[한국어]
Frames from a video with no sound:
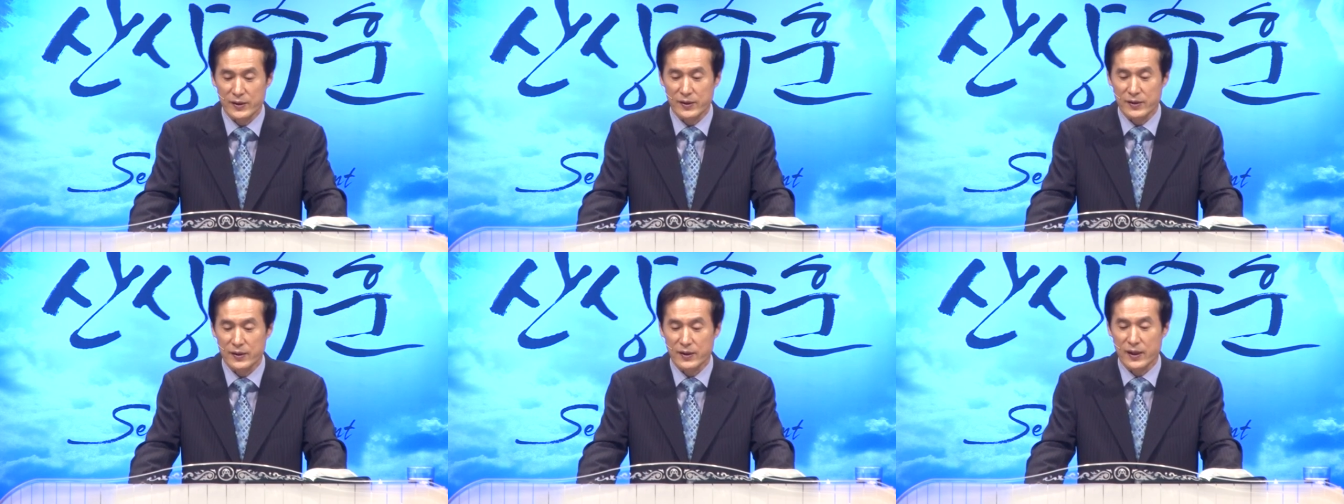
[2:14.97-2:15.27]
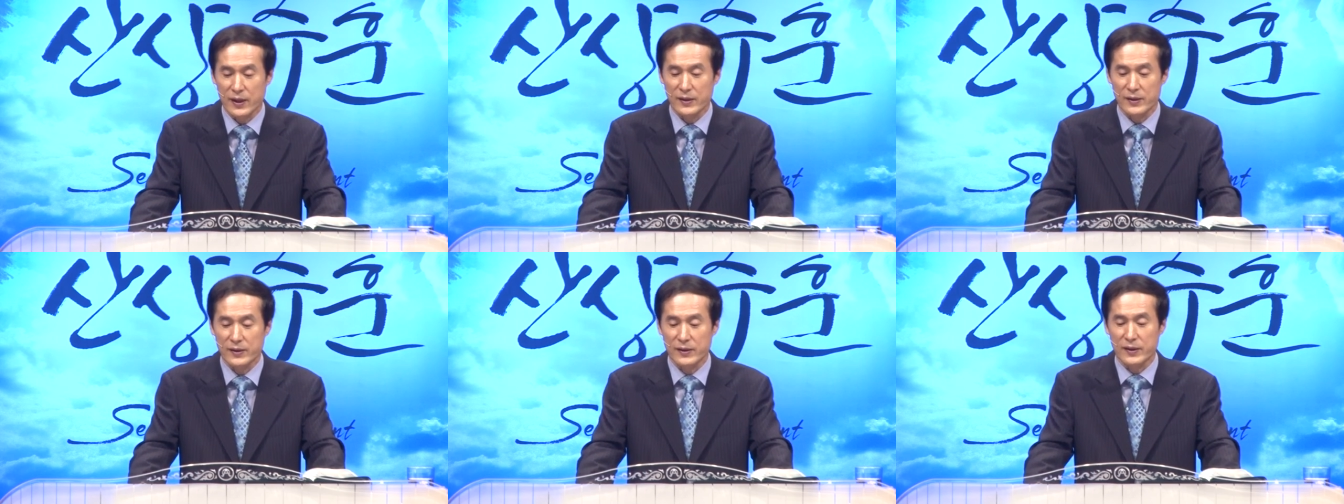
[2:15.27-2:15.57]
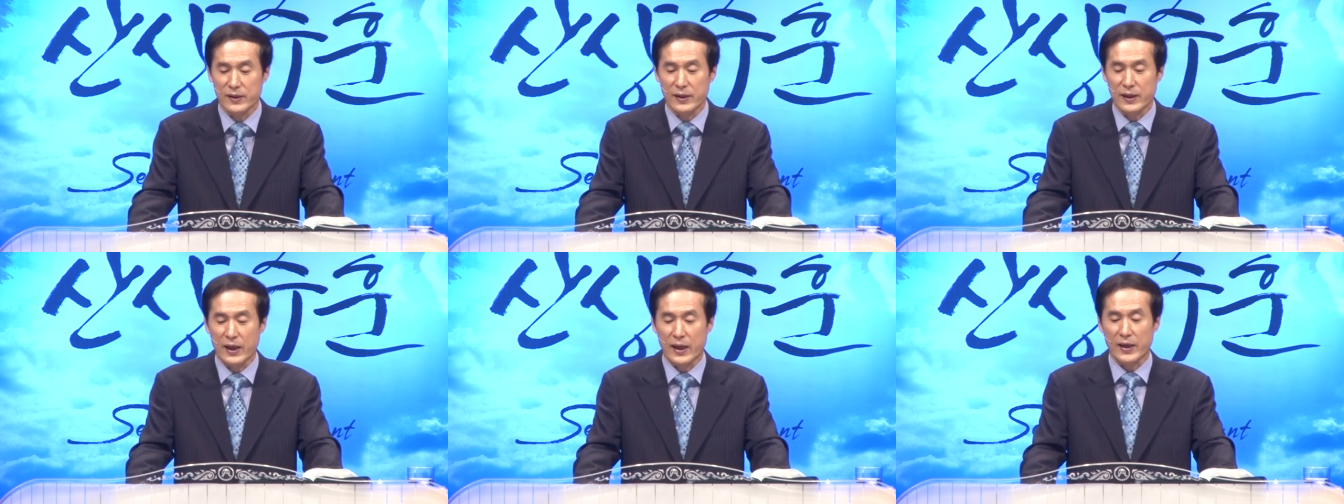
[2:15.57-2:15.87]

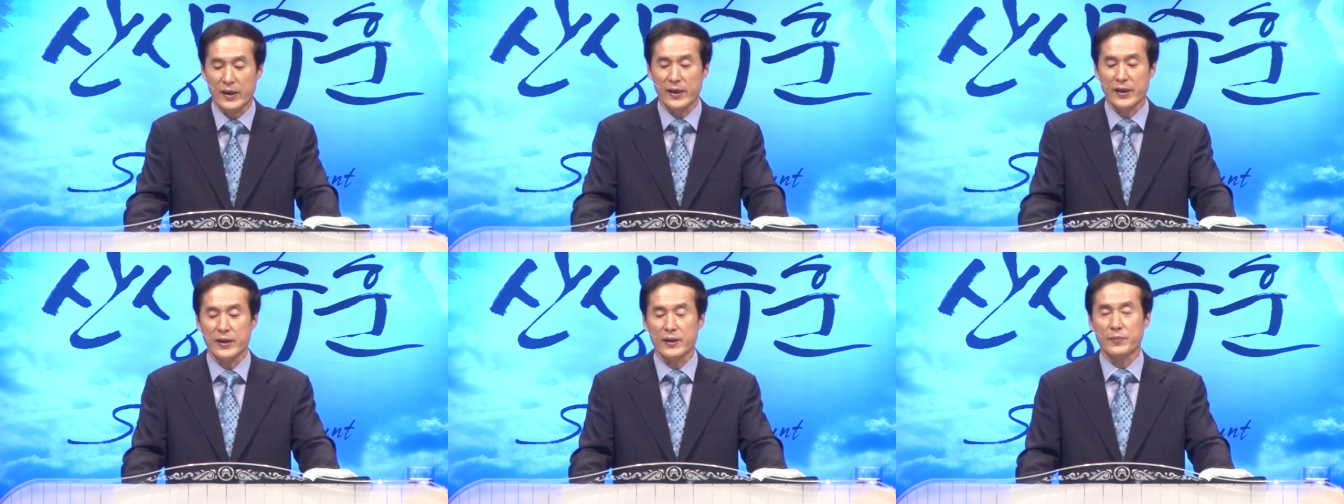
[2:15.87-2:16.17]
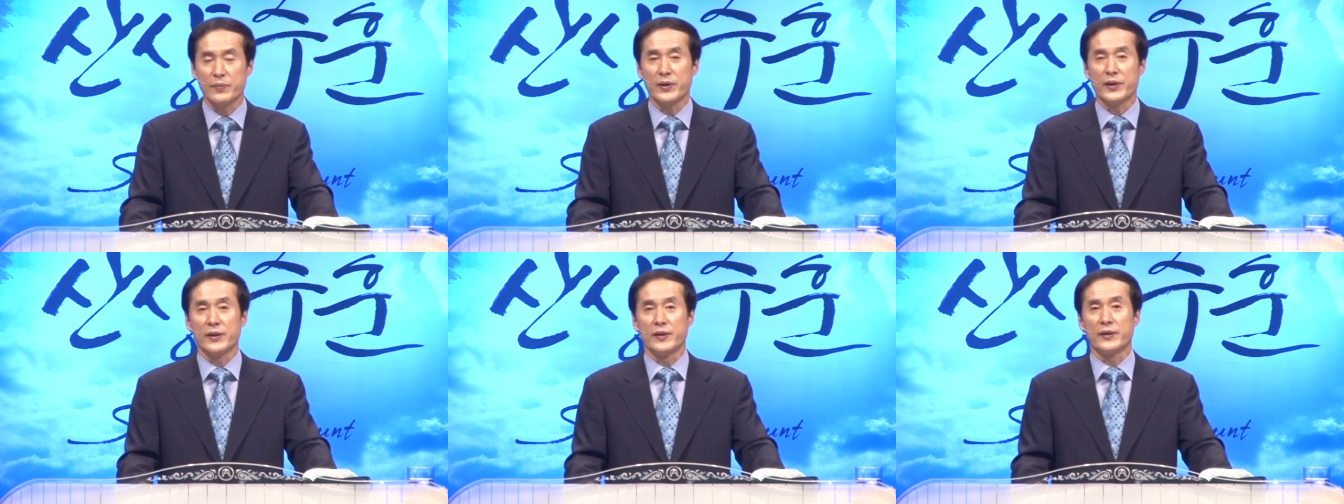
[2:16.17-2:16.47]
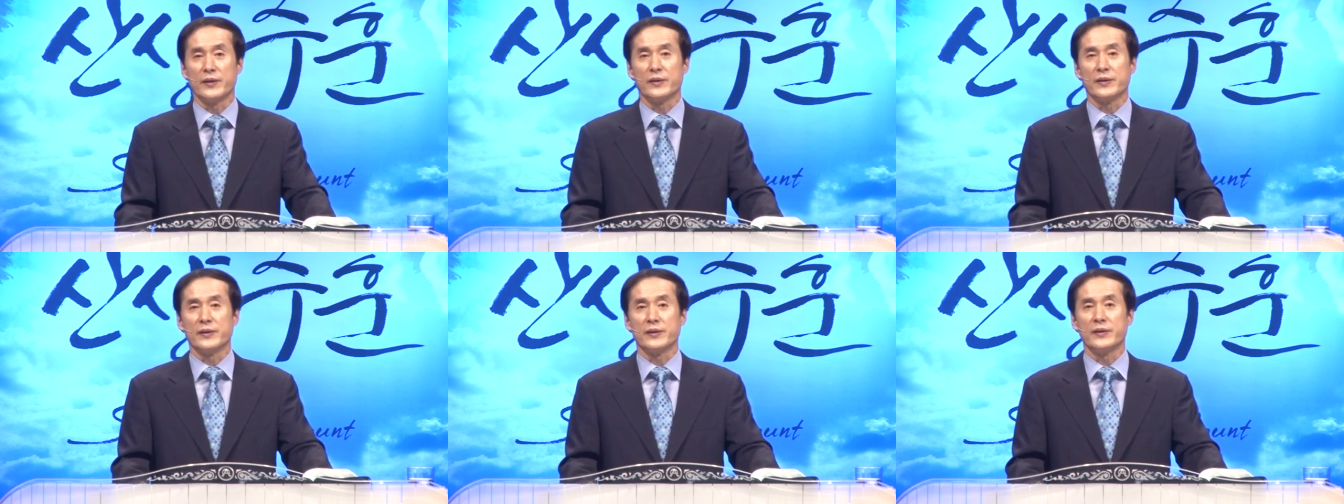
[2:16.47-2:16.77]
들어가는
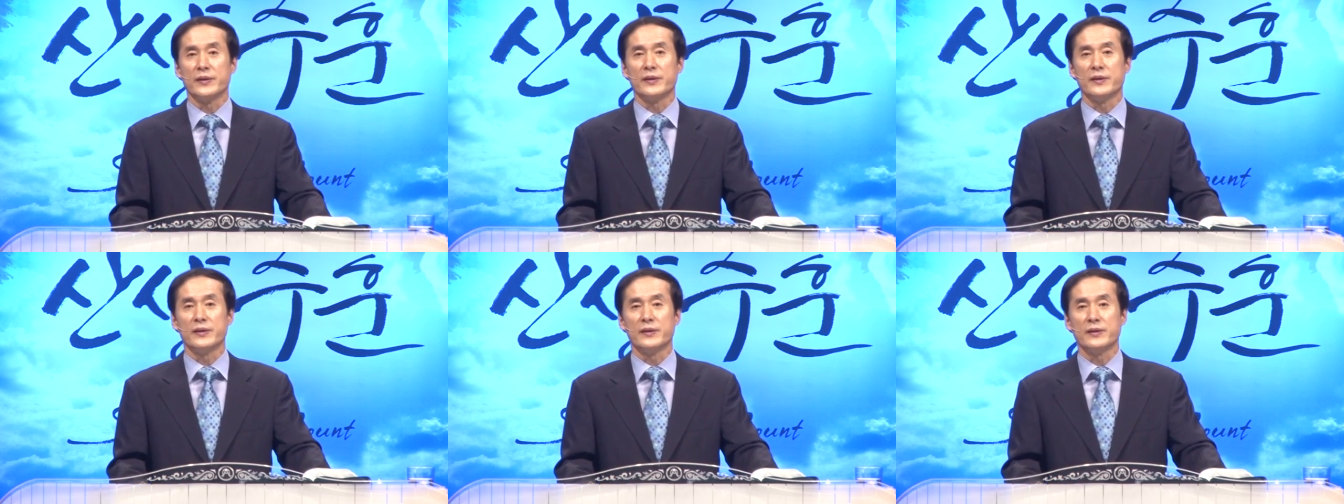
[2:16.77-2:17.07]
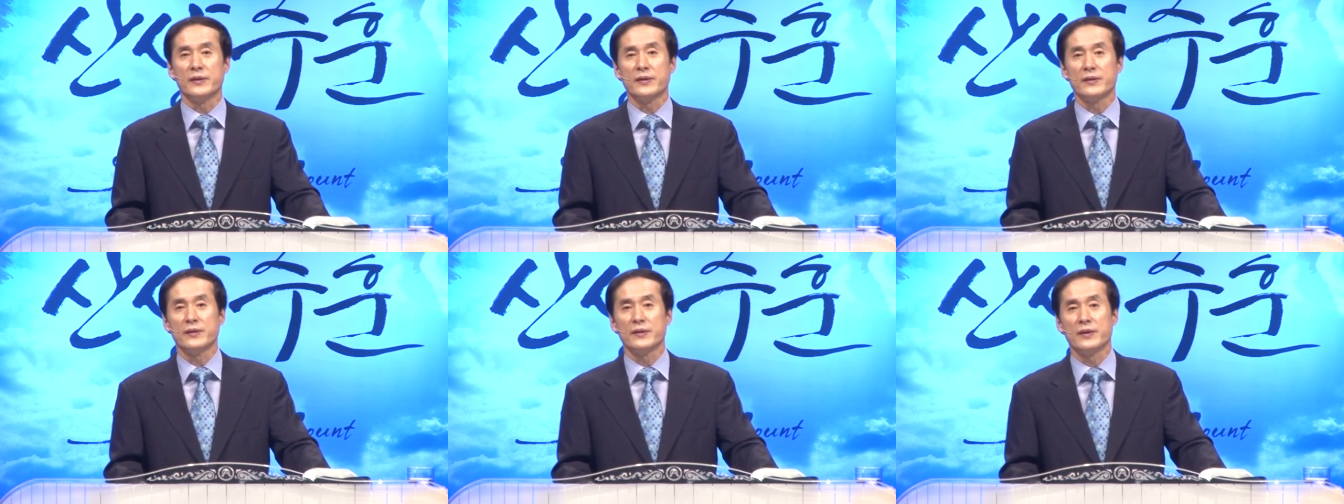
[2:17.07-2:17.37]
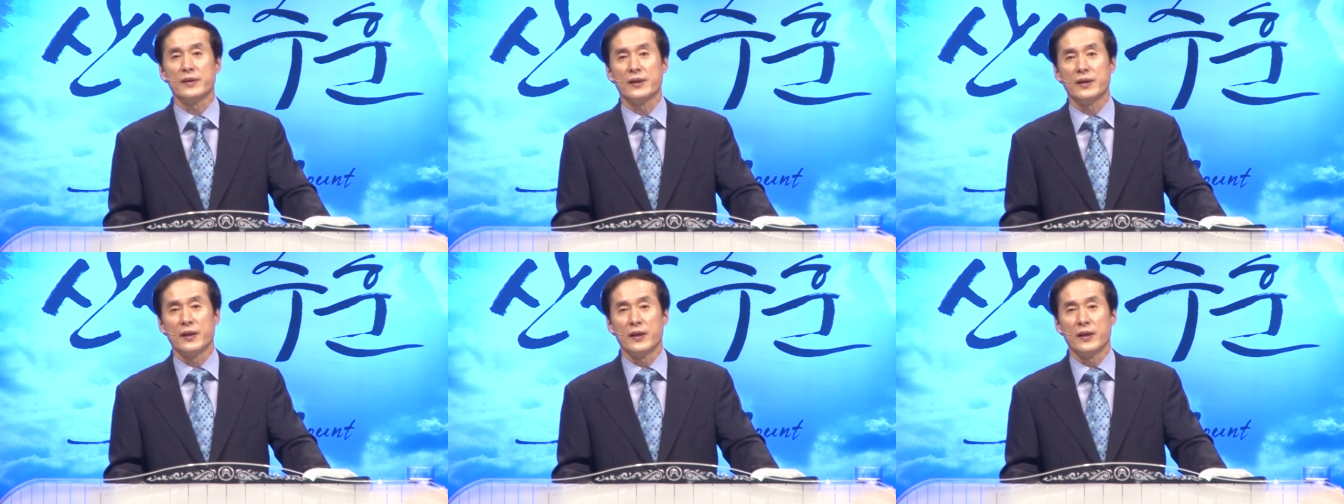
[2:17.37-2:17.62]
하나님의 의는